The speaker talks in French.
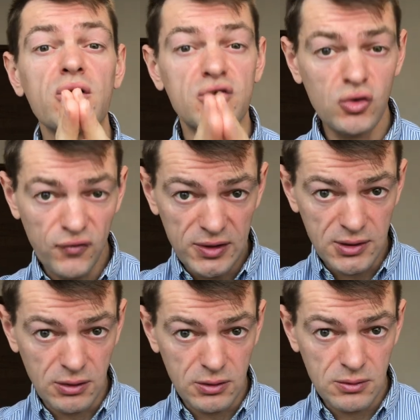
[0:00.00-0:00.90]

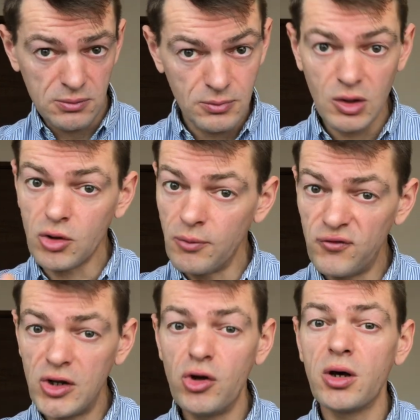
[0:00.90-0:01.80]
suffisante, comme
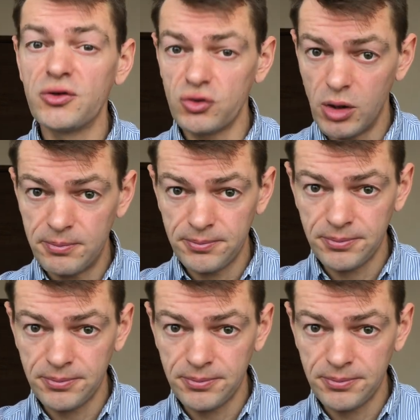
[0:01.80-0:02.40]
valeur en soi.